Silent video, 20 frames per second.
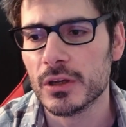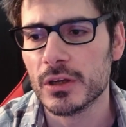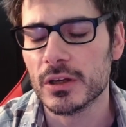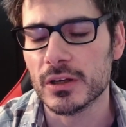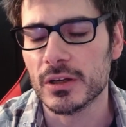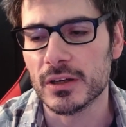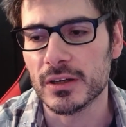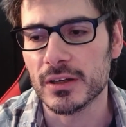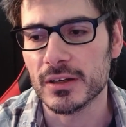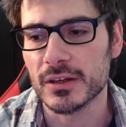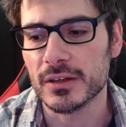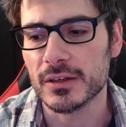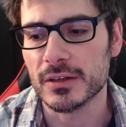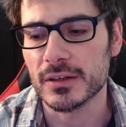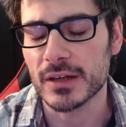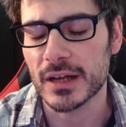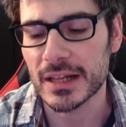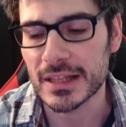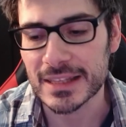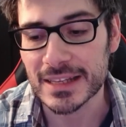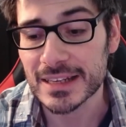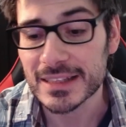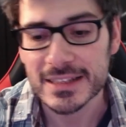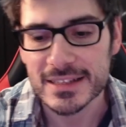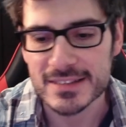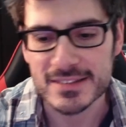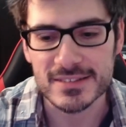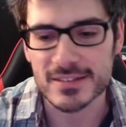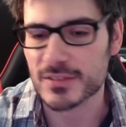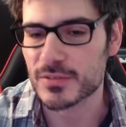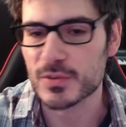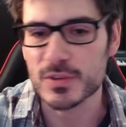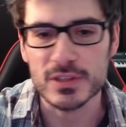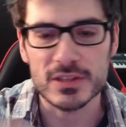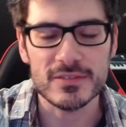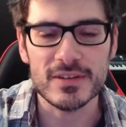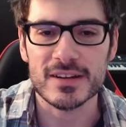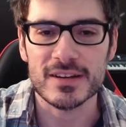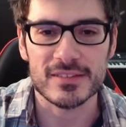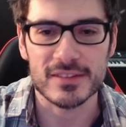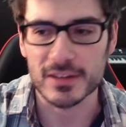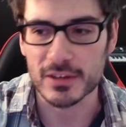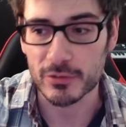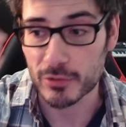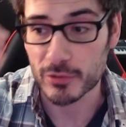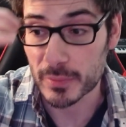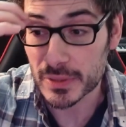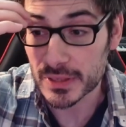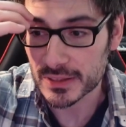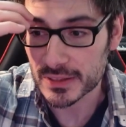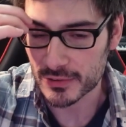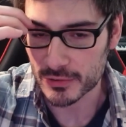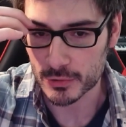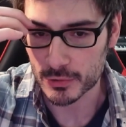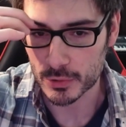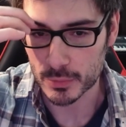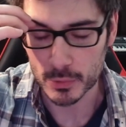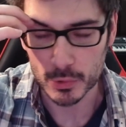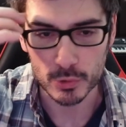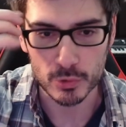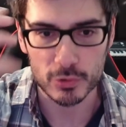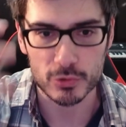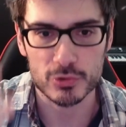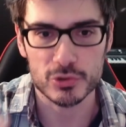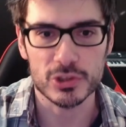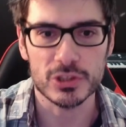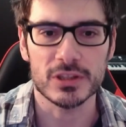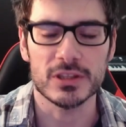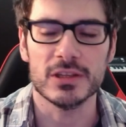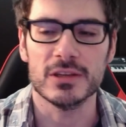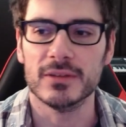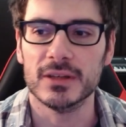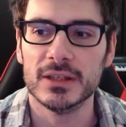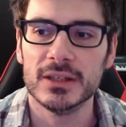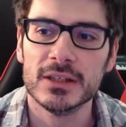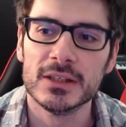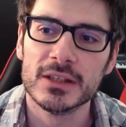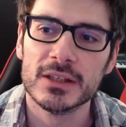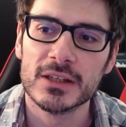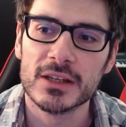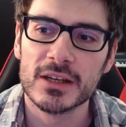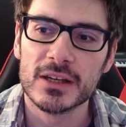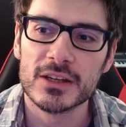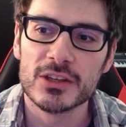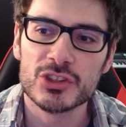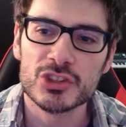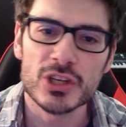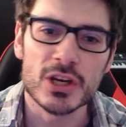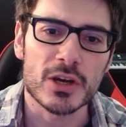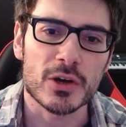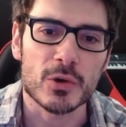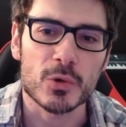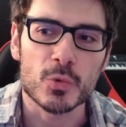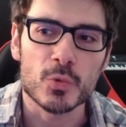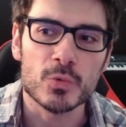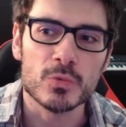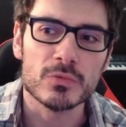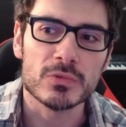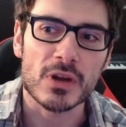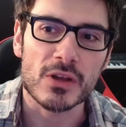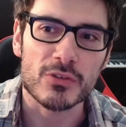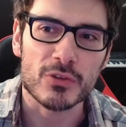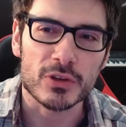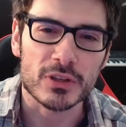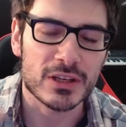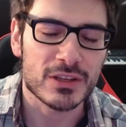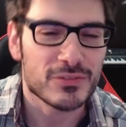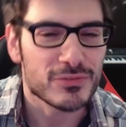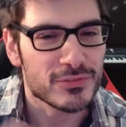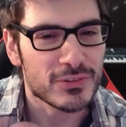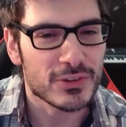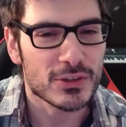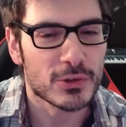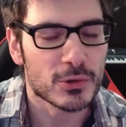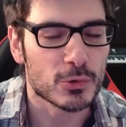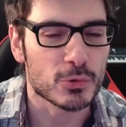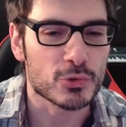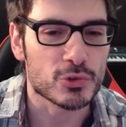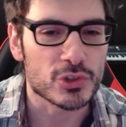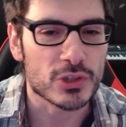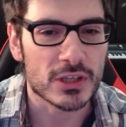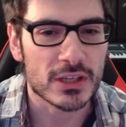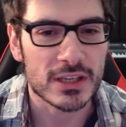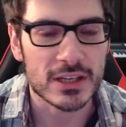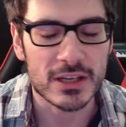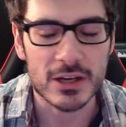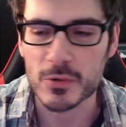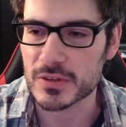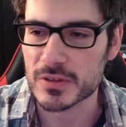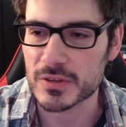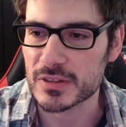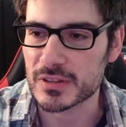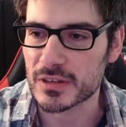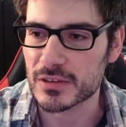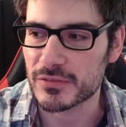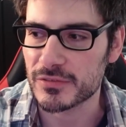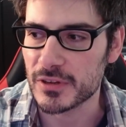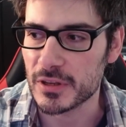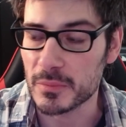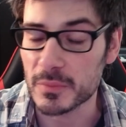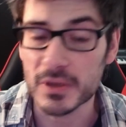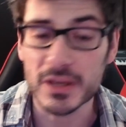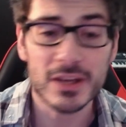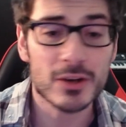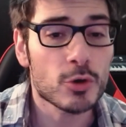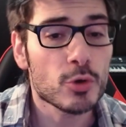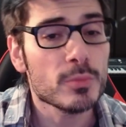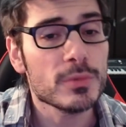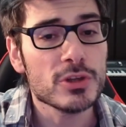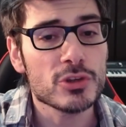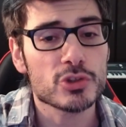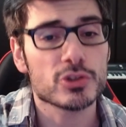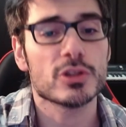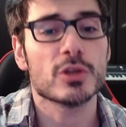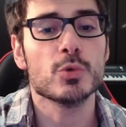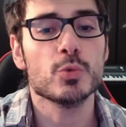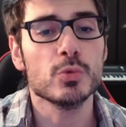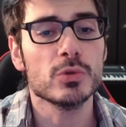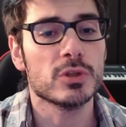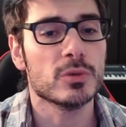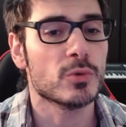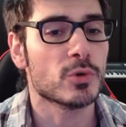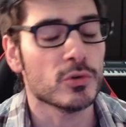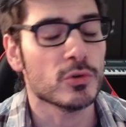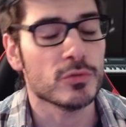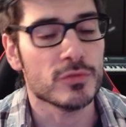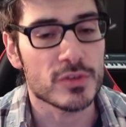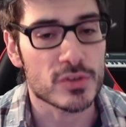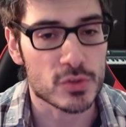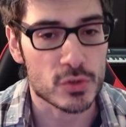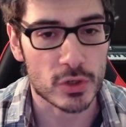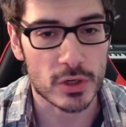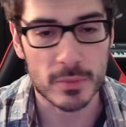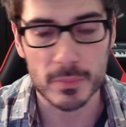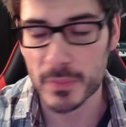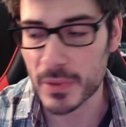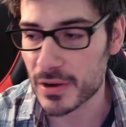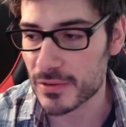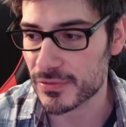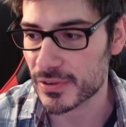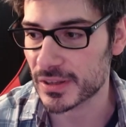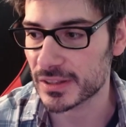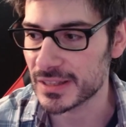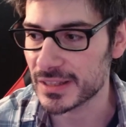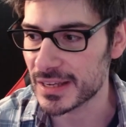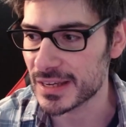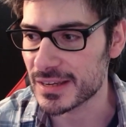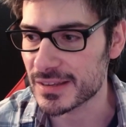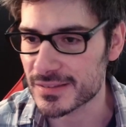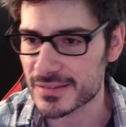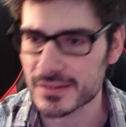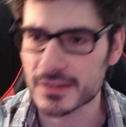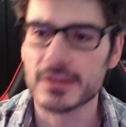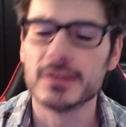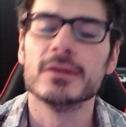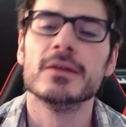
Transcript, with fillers: eh, al di là delle sensazioni diverse, che ovviamente sono molto soggettive, c'è una sorta di fil rouge che lega questi tre film e comincio dall'ultimo che ho visto, che è Perfect Days.